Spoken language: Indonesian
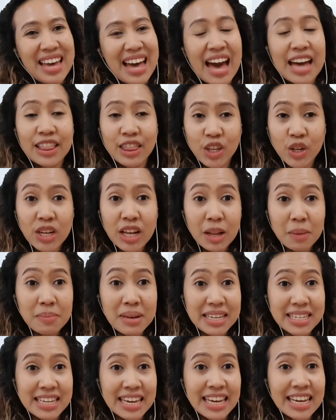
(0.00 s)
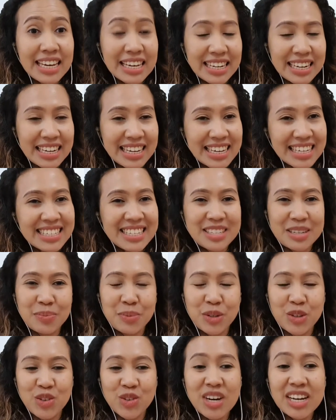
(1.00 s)
atau dalam bahasa Inggris
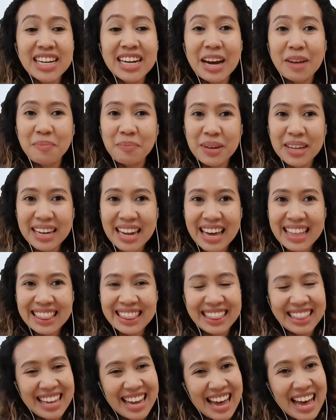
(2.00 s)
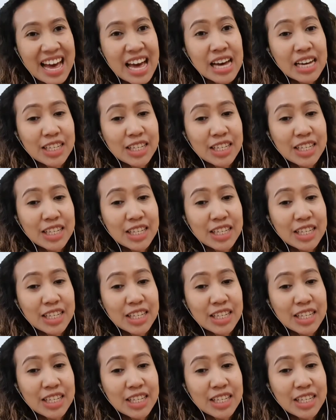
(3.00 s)
disebut juga dengan pinat ya.